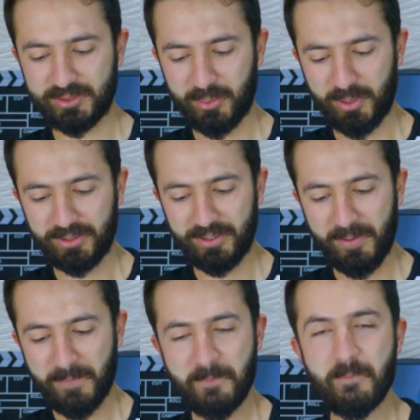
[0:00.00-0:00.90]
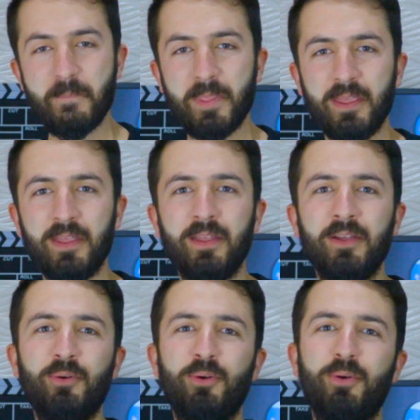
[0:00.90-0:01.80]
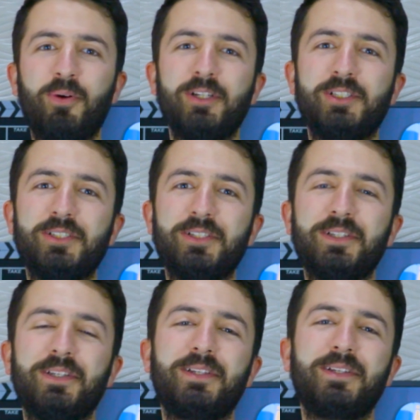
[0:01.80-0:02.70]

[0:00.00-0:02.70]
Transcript: zamanla o acının